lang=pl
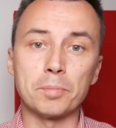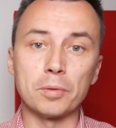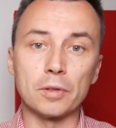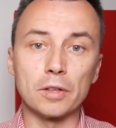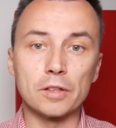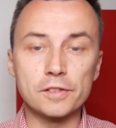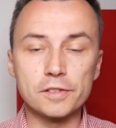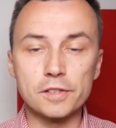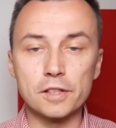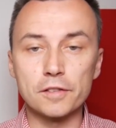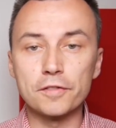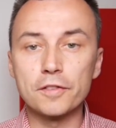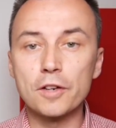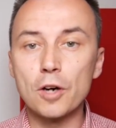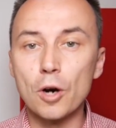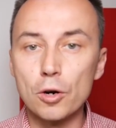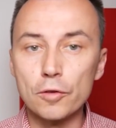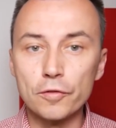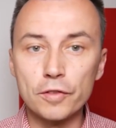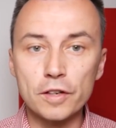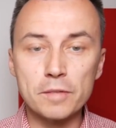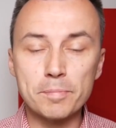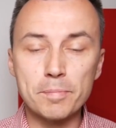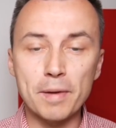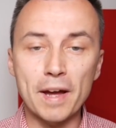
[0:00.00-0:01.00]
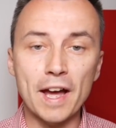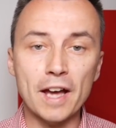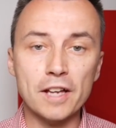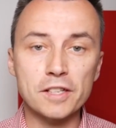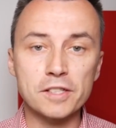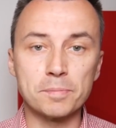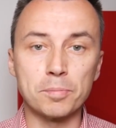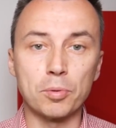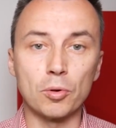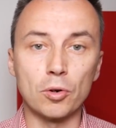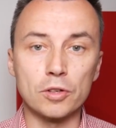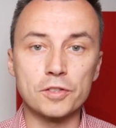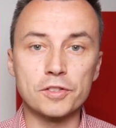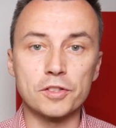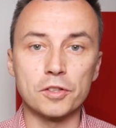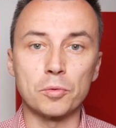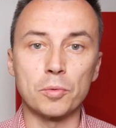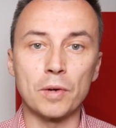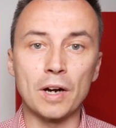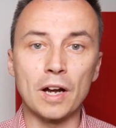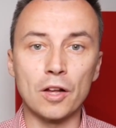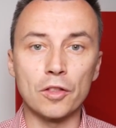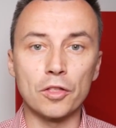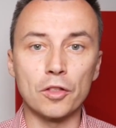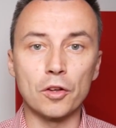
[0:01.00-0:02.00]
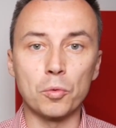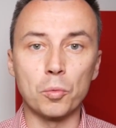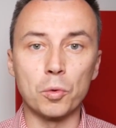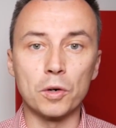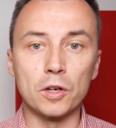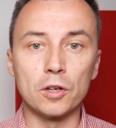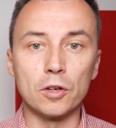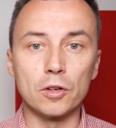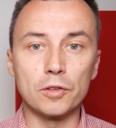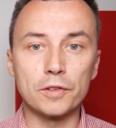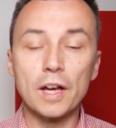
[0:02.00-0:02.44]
dla paszportów covidowych, jakie funkcjonują